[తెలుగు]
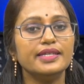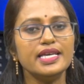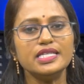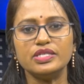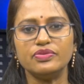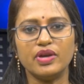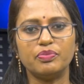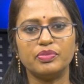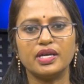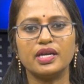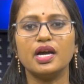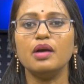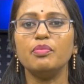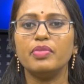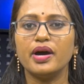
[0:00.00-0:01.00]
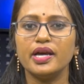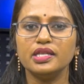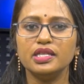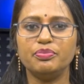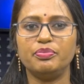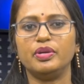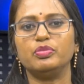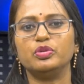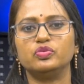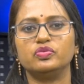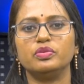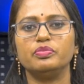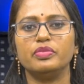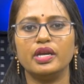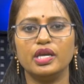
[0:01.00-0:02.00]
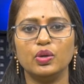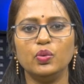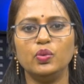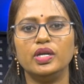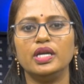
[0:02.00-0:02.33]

దేశవ్యాప్తంగా భారత ప్రభుత్వం మరియు